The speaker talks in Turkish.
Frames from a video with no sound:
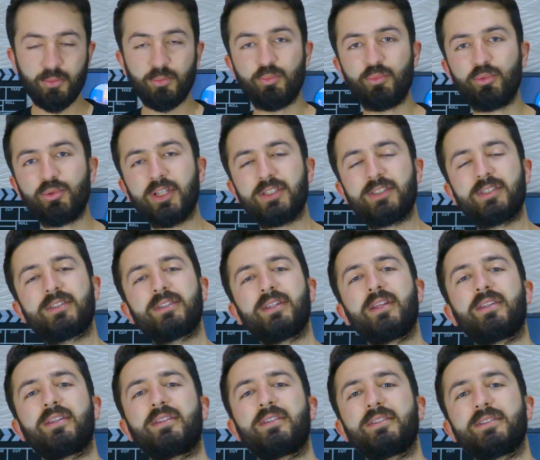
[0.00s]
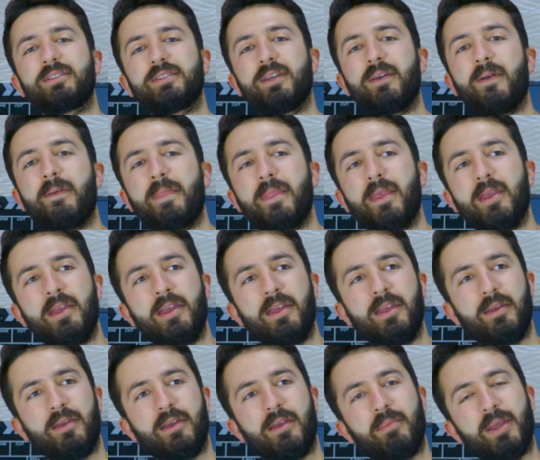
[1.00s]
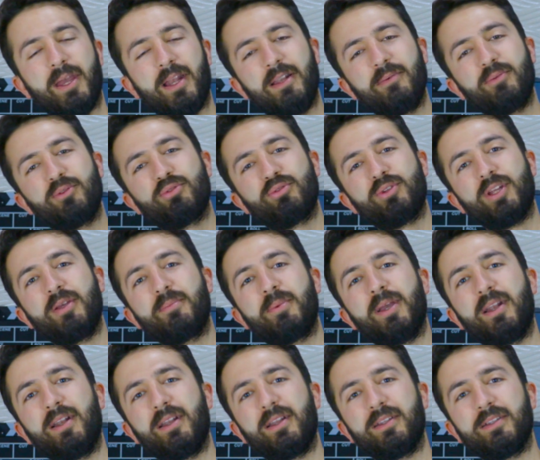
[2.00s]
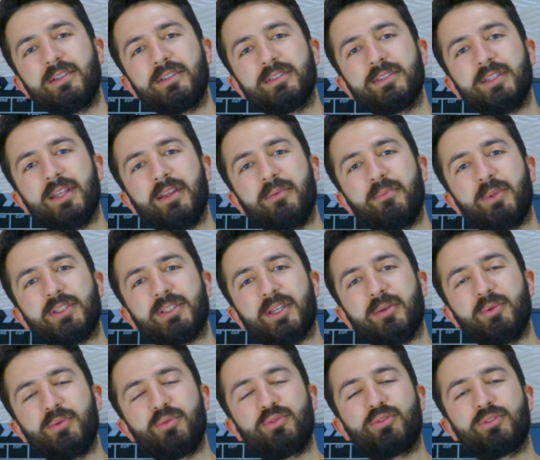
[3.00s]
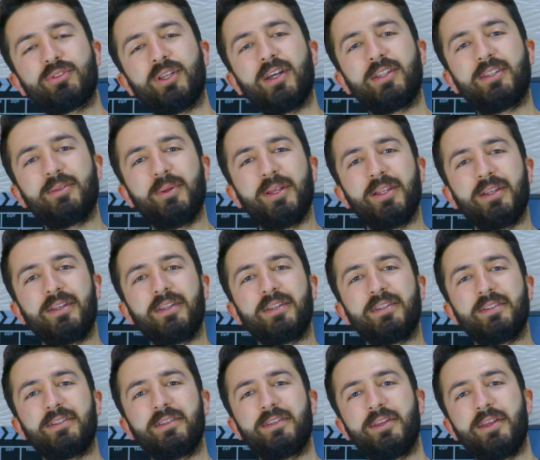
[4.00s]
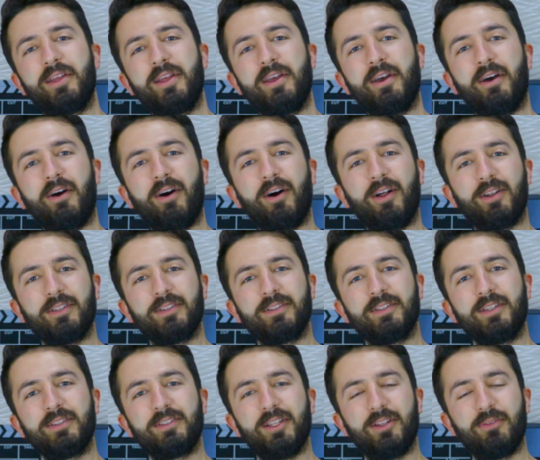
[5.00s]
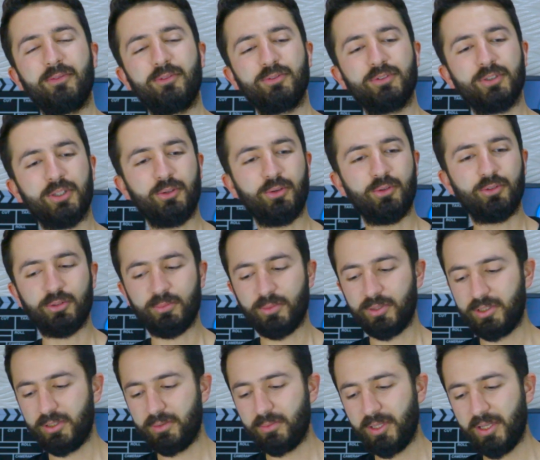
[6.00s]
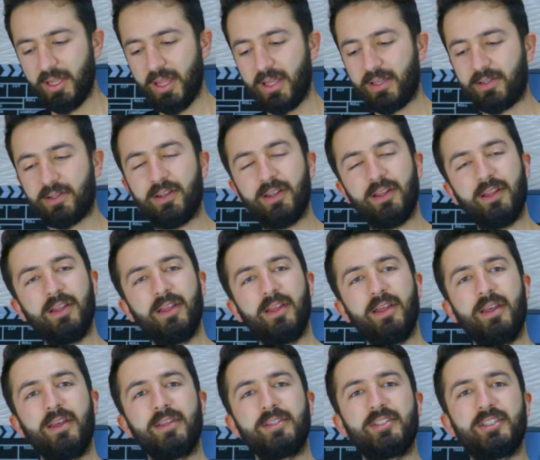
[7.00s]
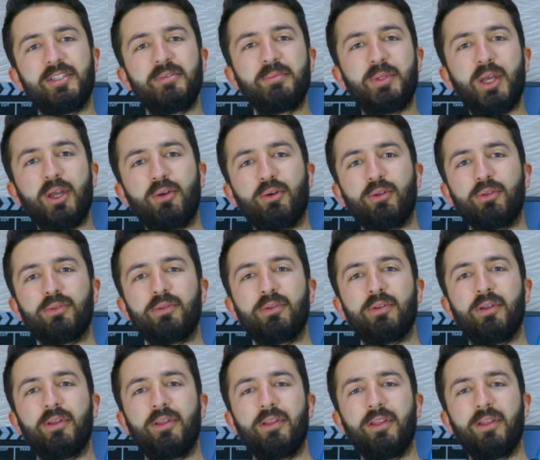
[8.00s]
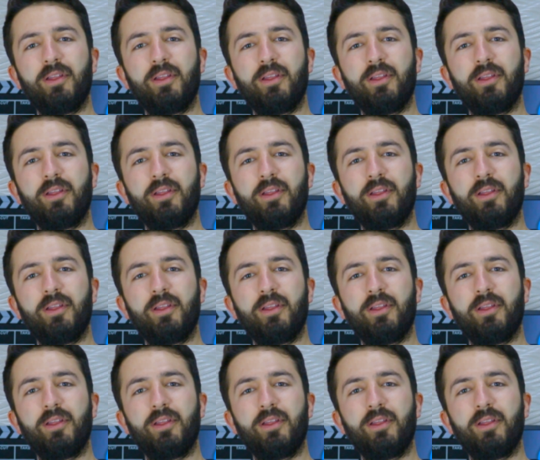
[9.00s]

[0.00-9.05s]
Buna tıkladığınızda belli bir süreyi belirlediğinizde mesela bir buçuk saati belirledin. Ardından telefon sana otomatikman ekrana simge yolluyor.